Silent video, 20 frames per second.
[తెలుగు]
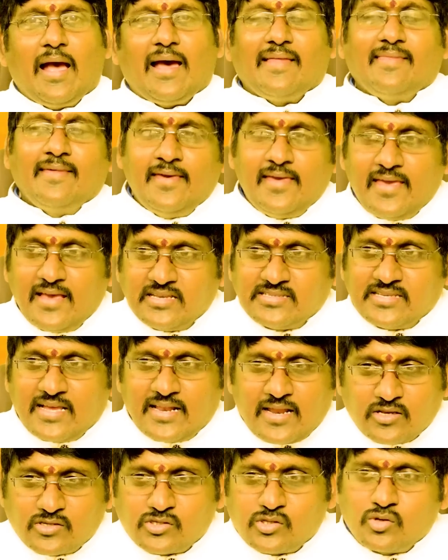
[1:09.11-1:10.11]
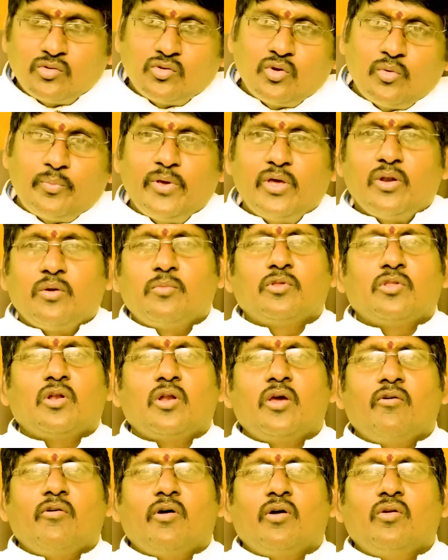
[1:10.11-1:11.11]
అదే ఎస్ అనే అక్షరంతో పేరు
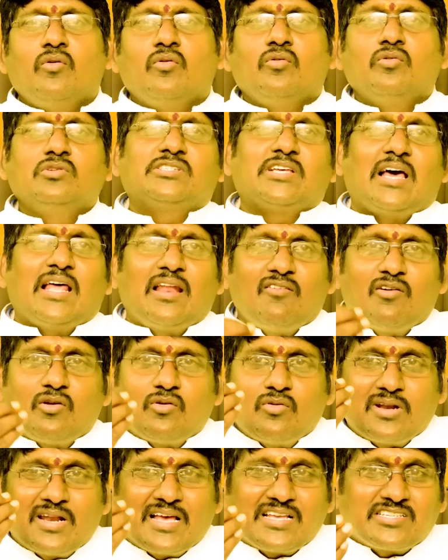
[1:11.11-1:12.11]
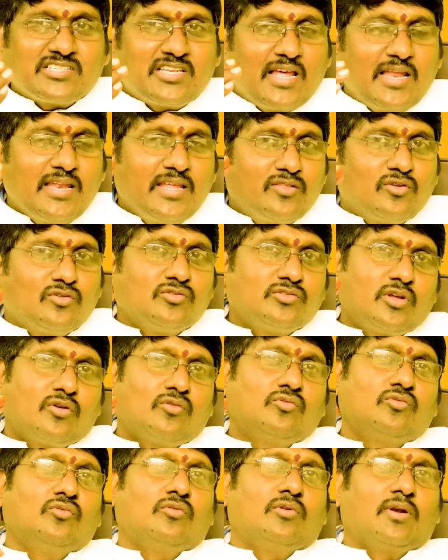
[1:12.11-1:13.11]
మొదలయ్యేవారు చాలా వరకు నష్టాలు ఎందుకు
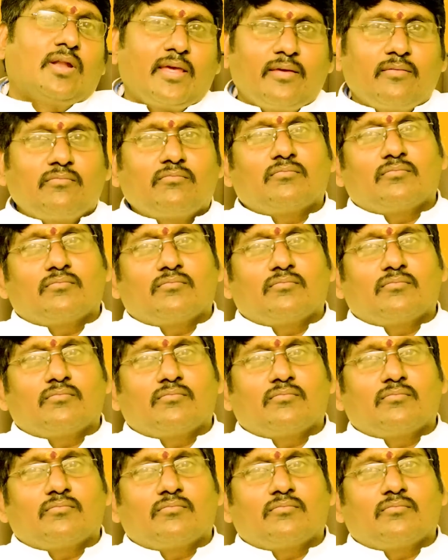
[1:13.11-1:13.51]
జరుగుతూ ఉంటాయి